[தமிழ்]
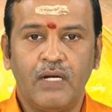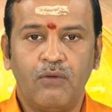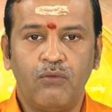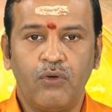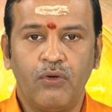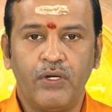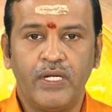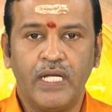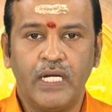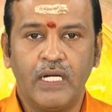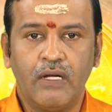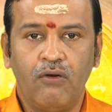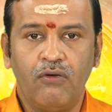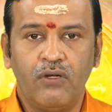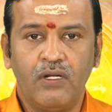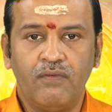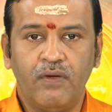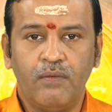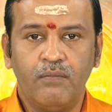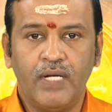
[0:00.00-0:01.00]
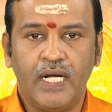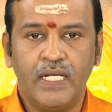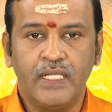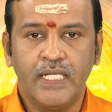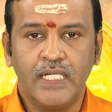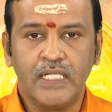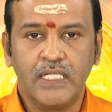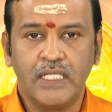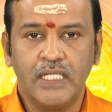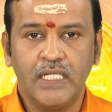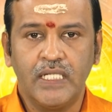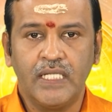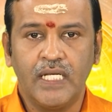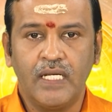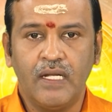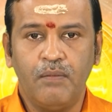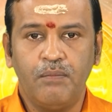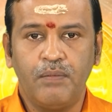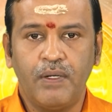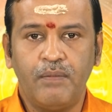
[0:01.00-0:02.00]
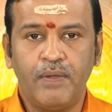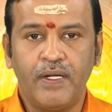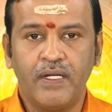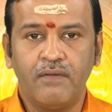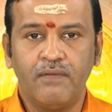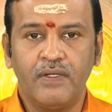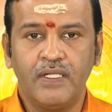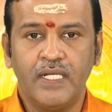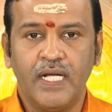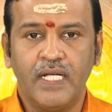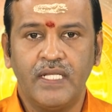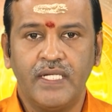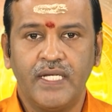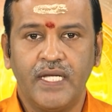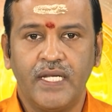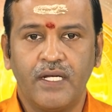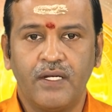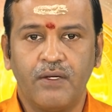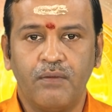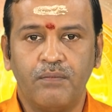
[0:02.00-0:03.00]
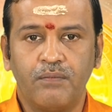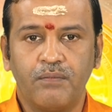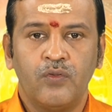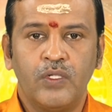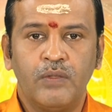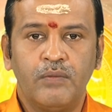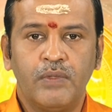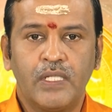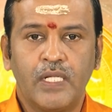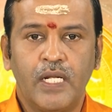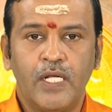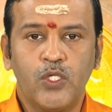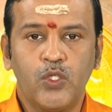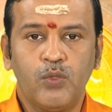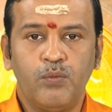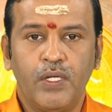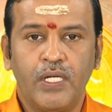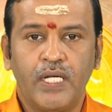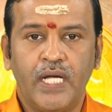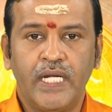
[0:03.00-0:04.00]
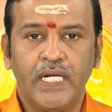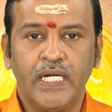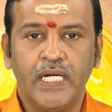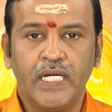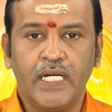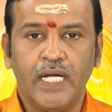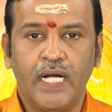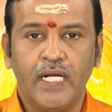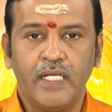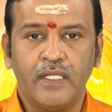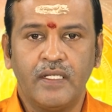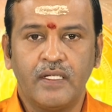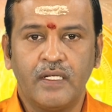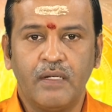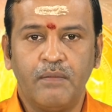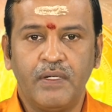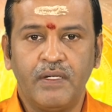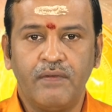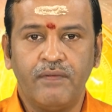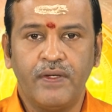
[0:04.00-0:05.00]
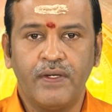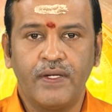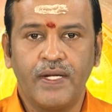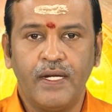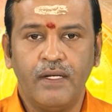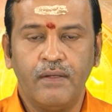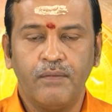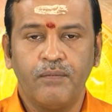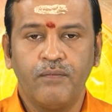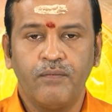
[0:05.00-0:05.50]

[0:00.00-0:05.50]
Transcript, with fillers: உங்களுடைய கௌரவம் அந்தஸ்து இதெல்லாம் பலங்கு வந்து அதிகரிக்கும் குடும்பத்தில் சுப காரியங்களுக்காக திட்டமிடுவீர்கள்